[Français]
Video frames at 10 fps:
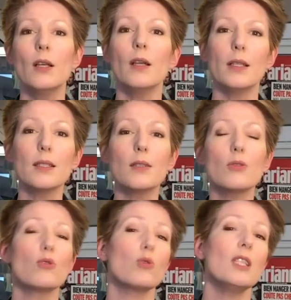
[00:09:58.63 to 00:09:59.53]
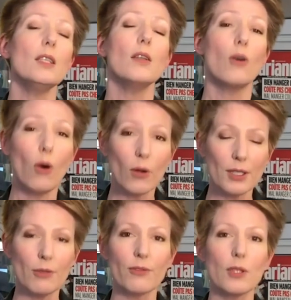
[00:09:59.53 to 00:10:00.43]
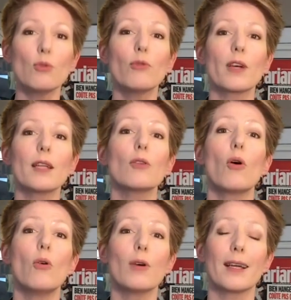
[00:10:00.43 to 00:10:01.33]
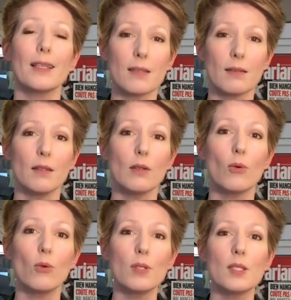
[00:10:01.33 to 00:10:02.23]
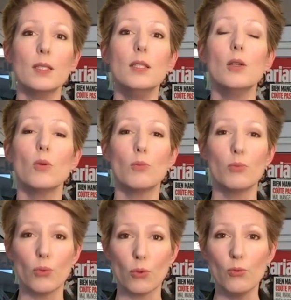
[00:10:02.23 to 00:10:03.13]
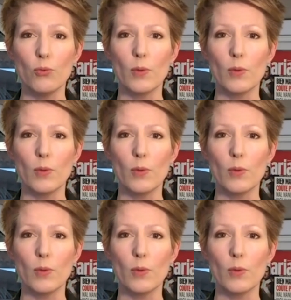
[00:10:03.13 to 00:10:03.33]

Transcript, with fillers: et c'est ce qui en effet devrait en rester aussi pour nous.